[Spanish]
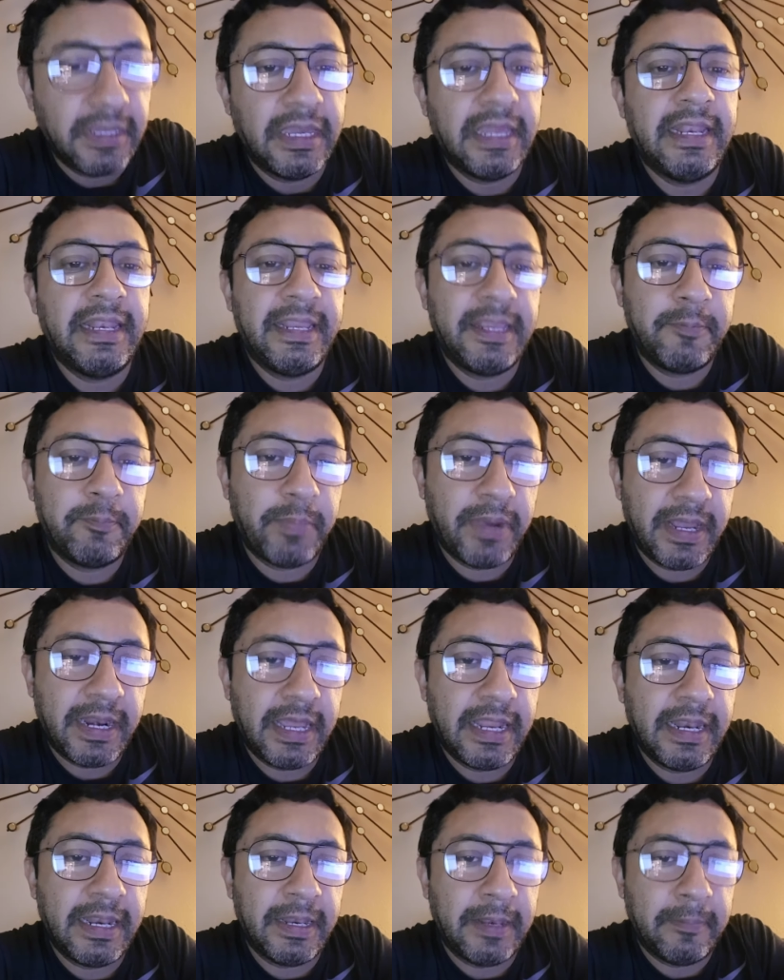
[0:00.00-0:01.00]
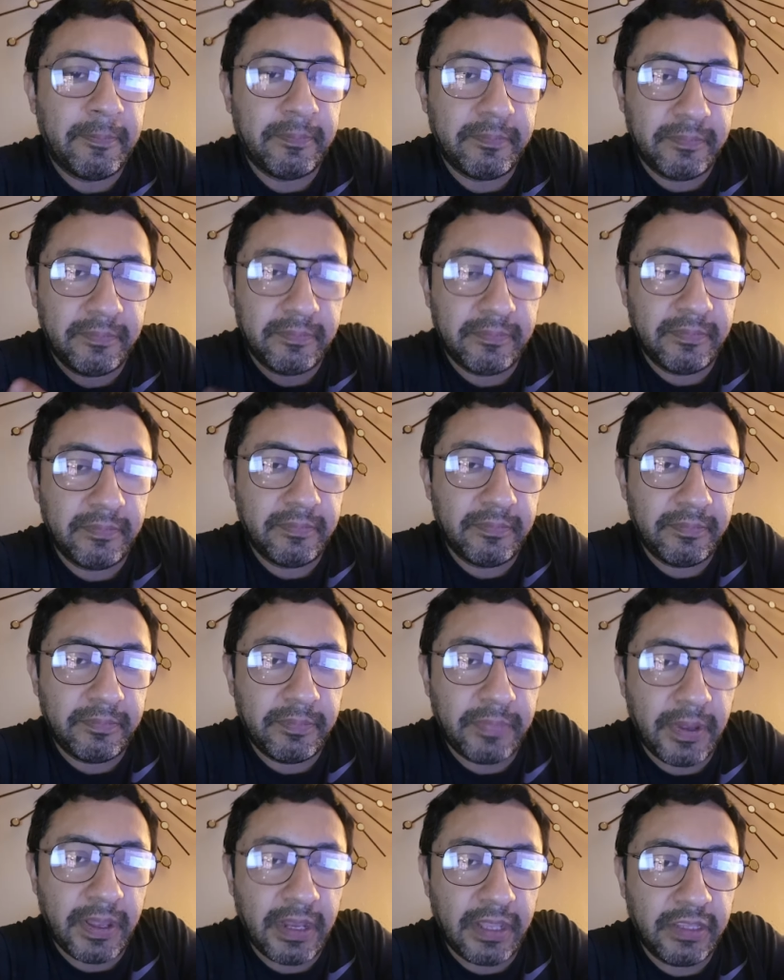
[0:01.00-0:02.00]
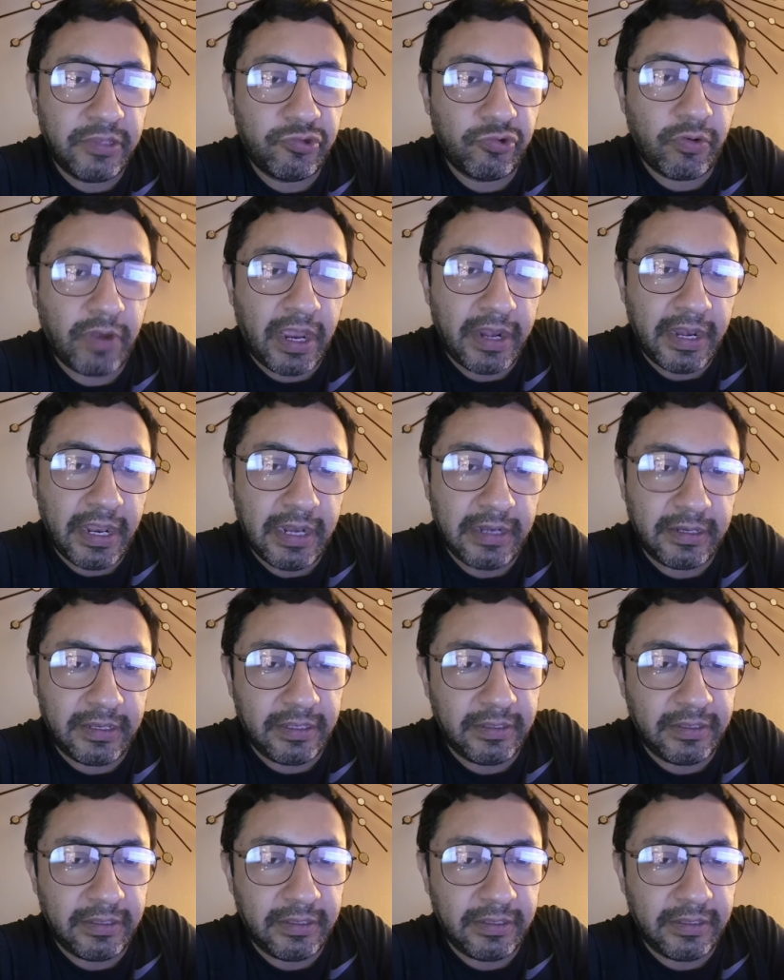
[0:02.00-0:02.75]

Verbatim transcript: el link para, para dicho canal